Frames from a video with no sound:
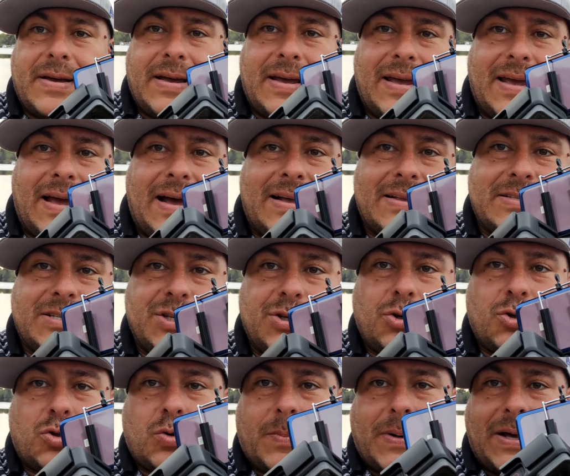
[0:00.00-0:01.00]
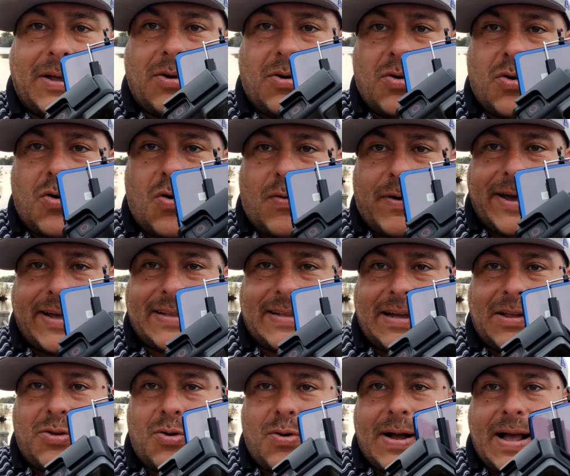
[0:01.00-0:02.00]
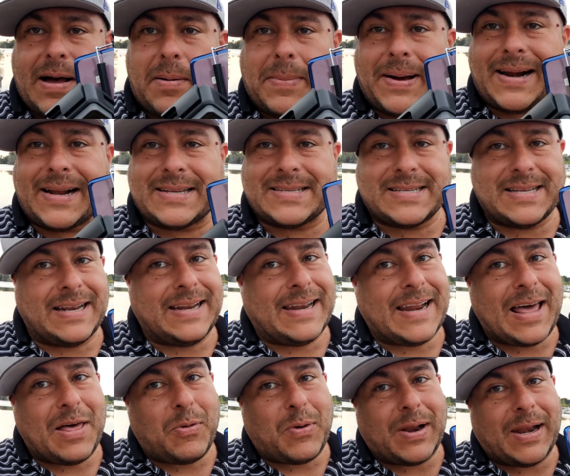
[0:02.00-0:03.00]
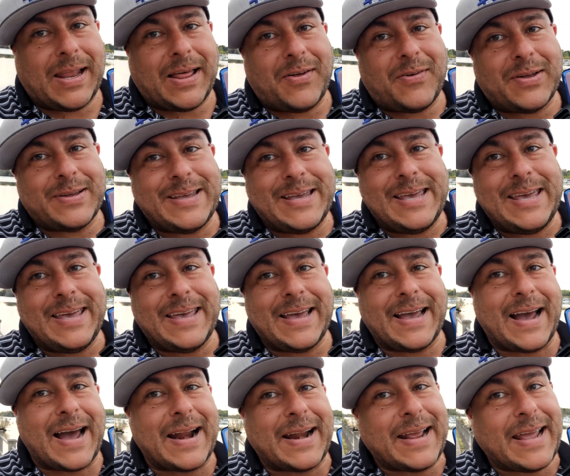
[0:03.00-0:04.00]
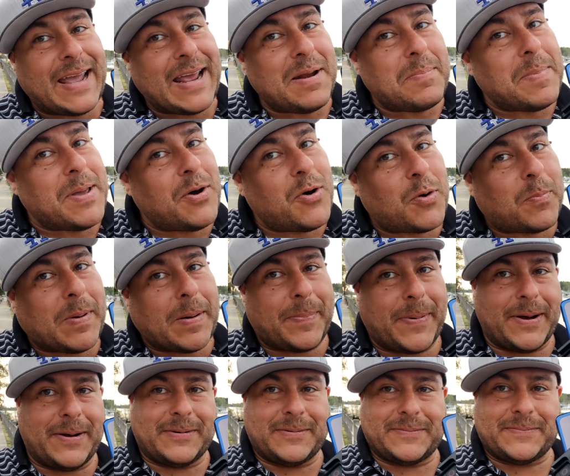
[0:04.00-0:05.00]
eh, han sido tomados con estas dos cámaras lado a lado y que gane el mejor papá.